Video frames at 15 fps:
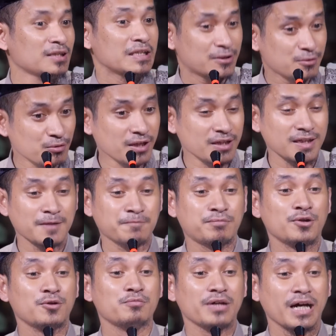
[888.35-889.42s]
Itu karena
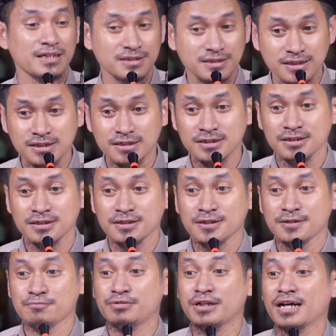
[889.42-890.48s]
belum ngaji,
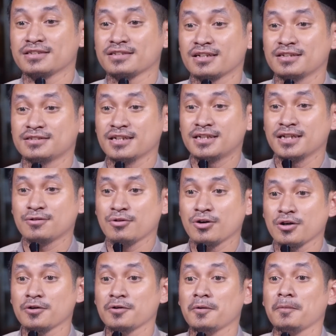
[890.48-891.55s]
biasanya jadi
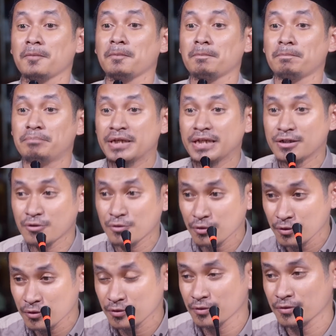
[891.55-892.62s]
wong
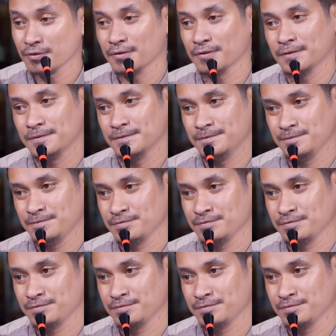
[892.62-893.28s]
bingung.